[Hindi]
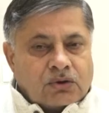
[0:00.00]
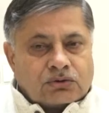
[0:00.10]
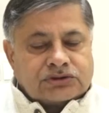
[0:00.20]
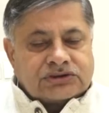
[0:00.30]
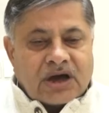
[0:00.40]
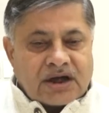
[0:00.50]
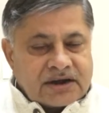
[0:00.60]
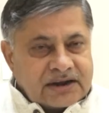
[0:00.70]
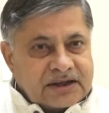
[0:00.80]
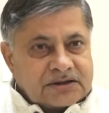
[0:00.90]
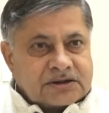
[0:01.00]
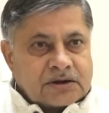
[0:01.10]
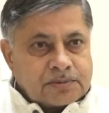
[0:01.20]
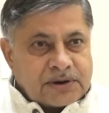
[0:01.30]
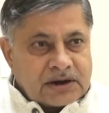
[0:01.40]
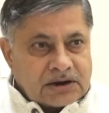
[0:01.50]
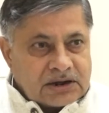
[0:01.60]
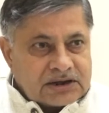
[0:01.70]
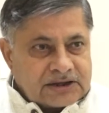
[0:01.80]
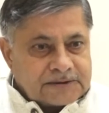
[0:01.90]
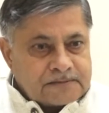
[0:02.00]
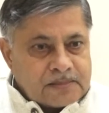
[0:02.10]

और चार नए थर्मल प्लांट लगा के